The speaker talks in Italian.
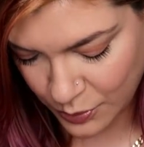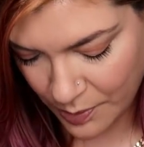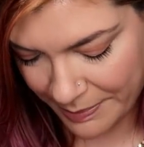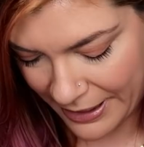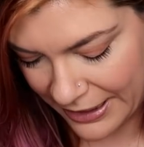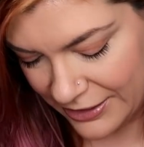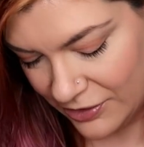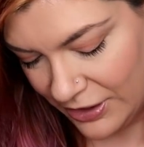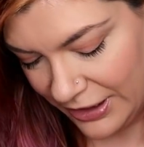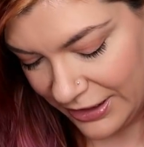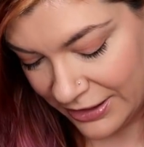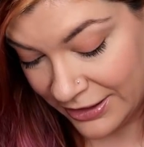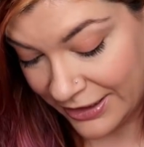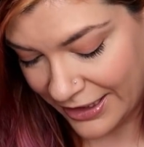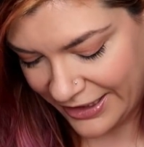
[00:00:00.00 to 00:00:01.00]
due paia di
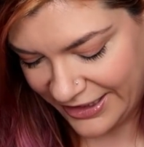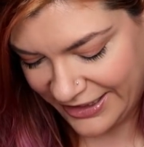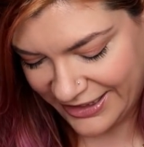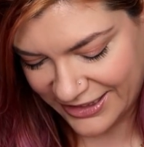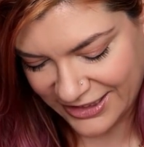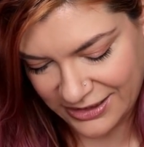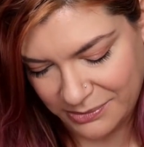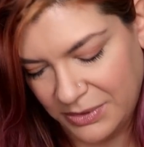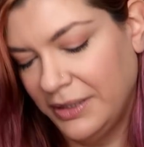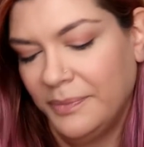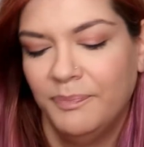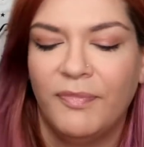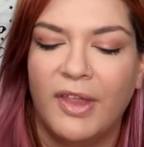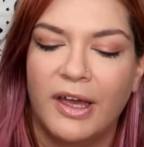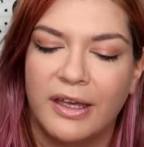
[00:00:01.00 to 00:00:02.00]
orecchini
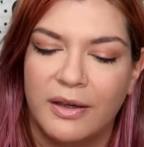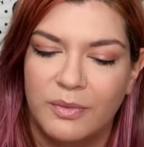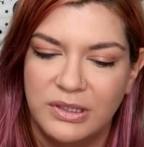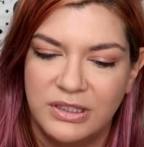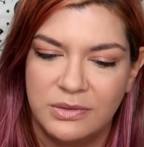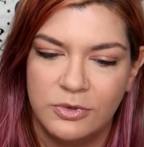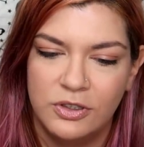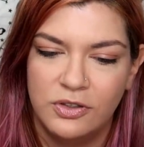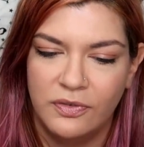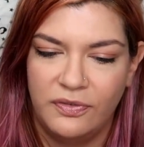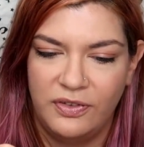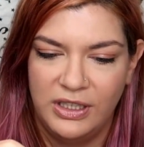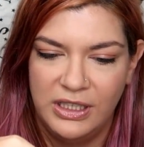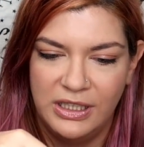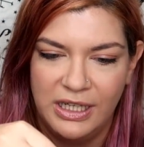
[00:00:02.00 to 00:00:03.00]
carinissimi anche questi molto
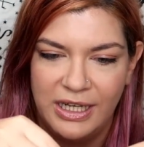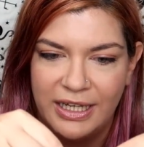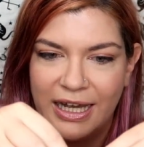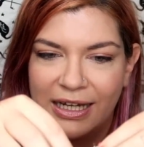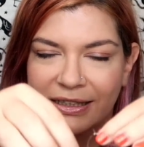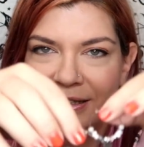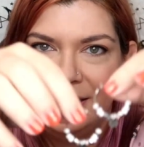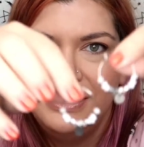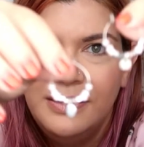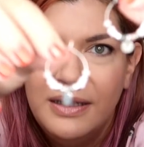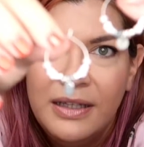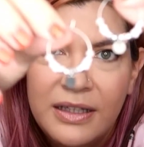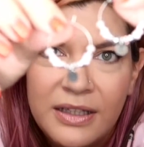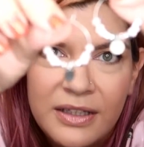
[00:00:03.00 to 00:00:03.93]
fini ed eleganti